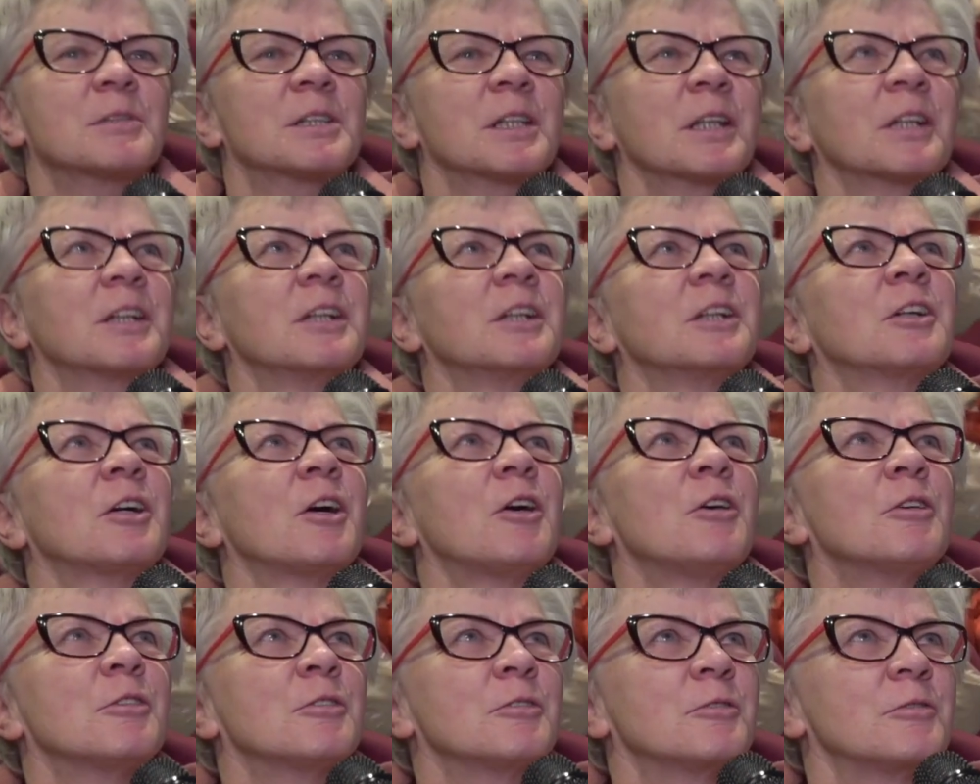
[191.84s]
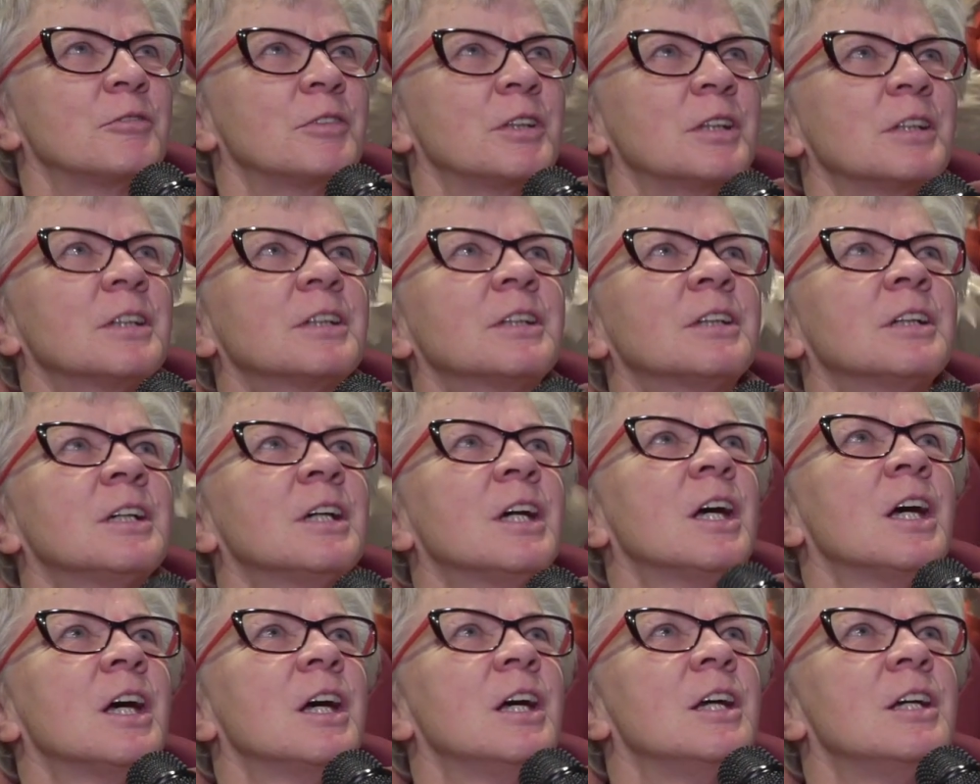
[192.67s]
z jakichkolwiek
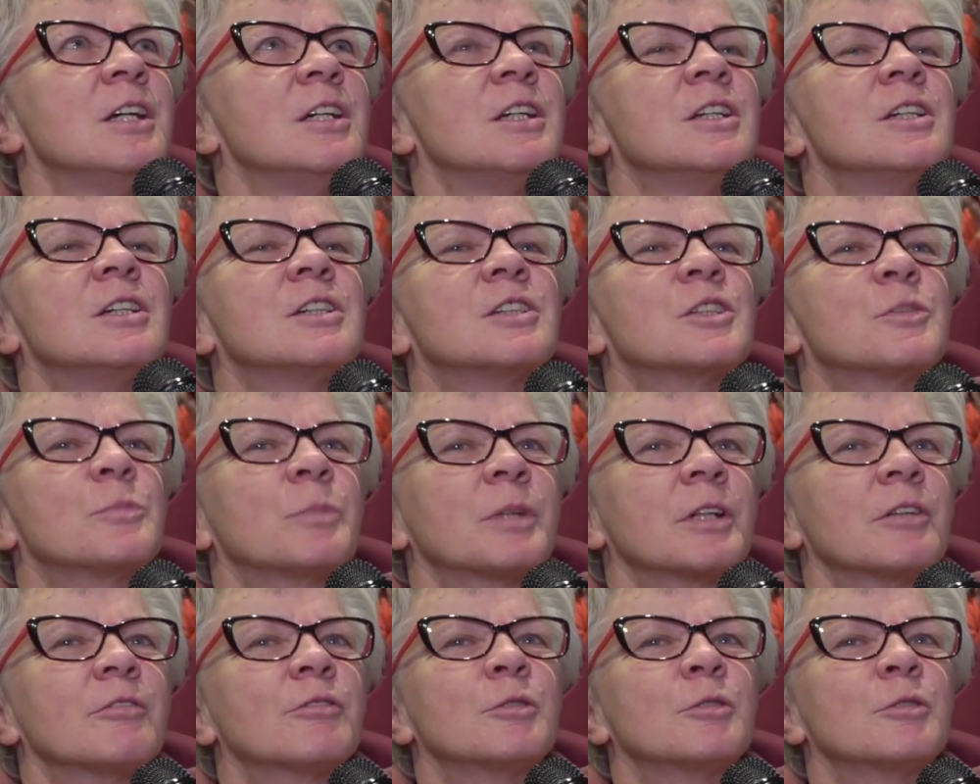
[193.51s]
y, spraw